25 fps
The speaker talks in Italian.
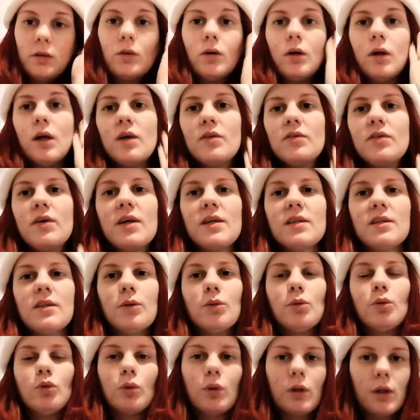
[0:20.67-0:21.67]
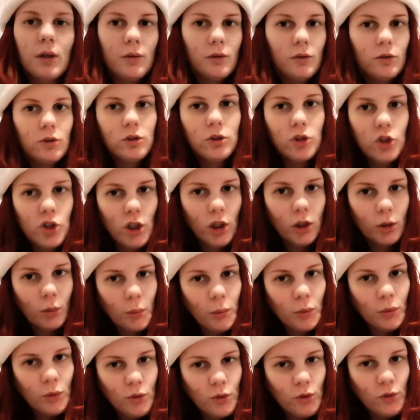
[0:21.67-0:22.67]
con le feste e tutto, sto girando
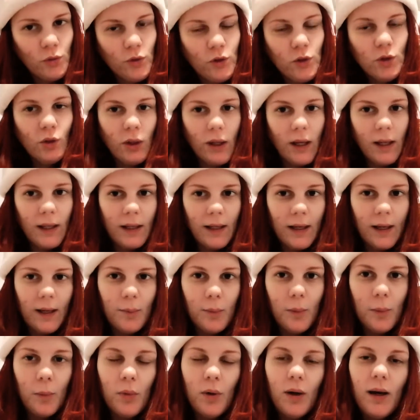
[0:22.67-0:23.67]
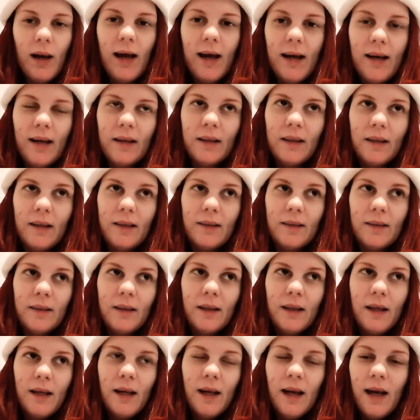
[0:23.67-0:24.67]
proprio questo video, la, proprio la,
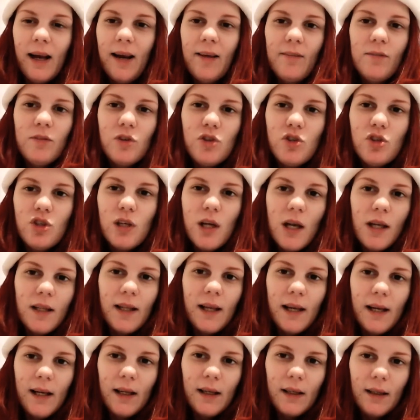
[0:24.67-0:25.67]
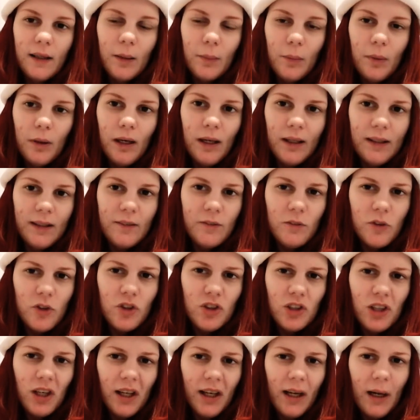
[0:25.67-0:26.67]
la vigilia del,
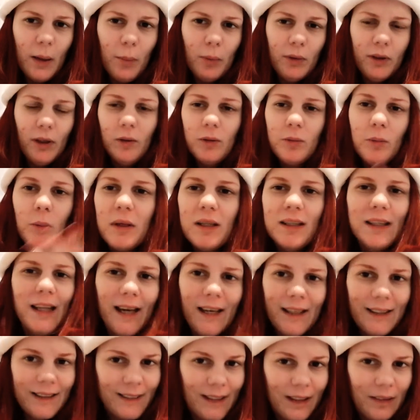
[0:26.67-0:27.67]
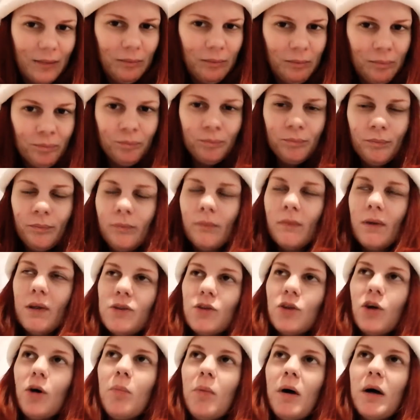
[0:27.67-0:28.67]
l'antivigilia del Capodanno, il 30
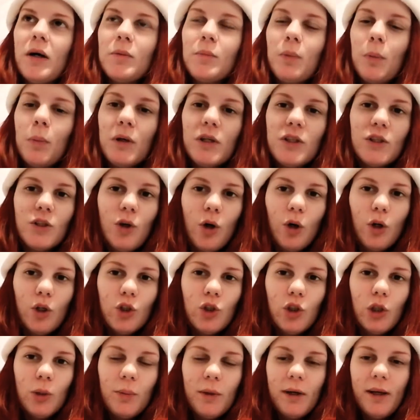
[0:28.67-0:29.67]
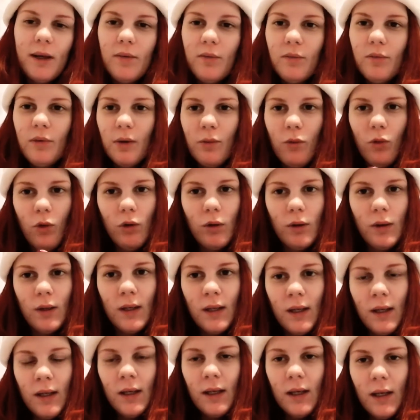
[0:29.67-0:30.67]
insomma, proprio di sgoccioli perché volevo
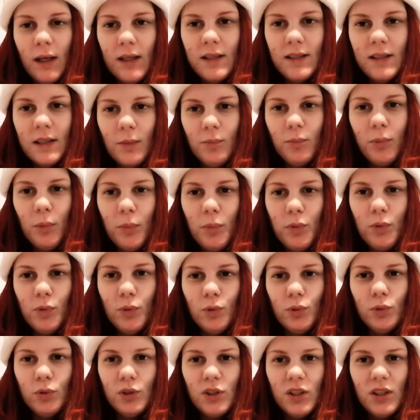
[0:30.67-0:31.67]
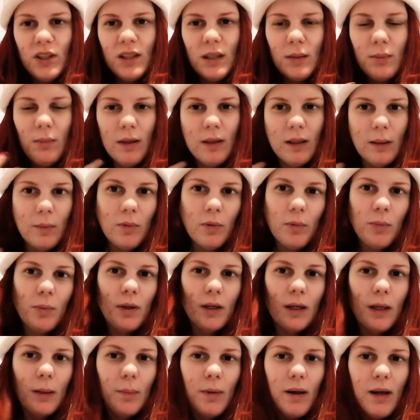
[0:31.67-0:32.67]
essere un po' più sistemata meno per
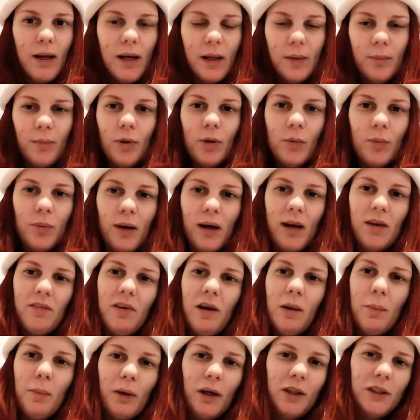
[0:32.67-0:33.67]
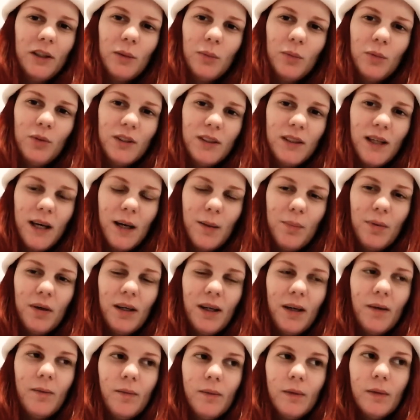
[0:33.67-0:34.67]
i capelli, poi per la felpa lasciamo stare
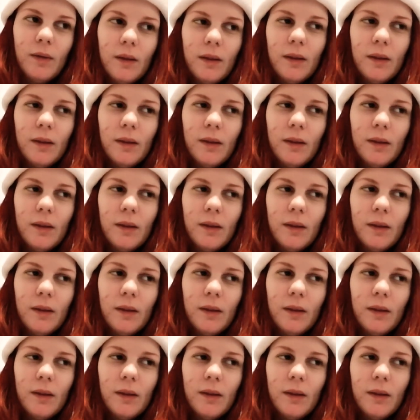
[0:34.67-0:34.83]
perché